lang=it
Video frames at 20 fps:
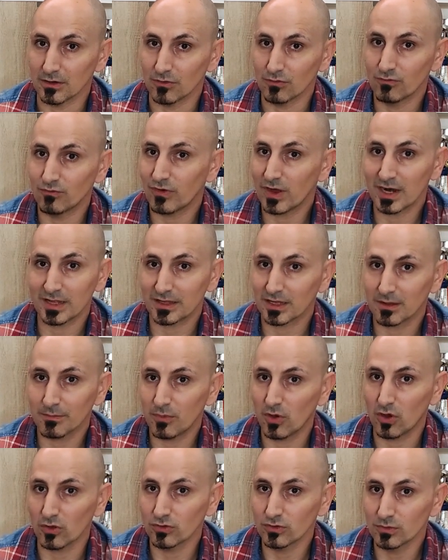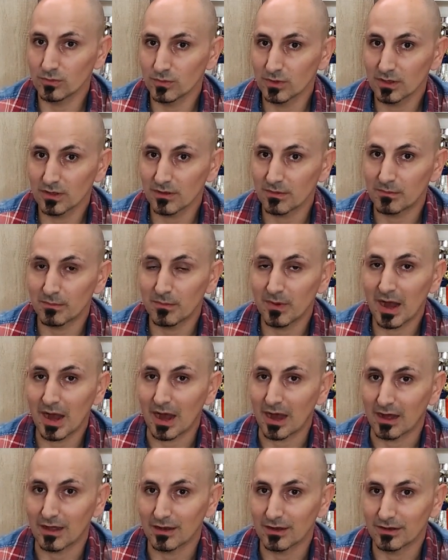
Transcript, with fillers: un Fanatec Podium ma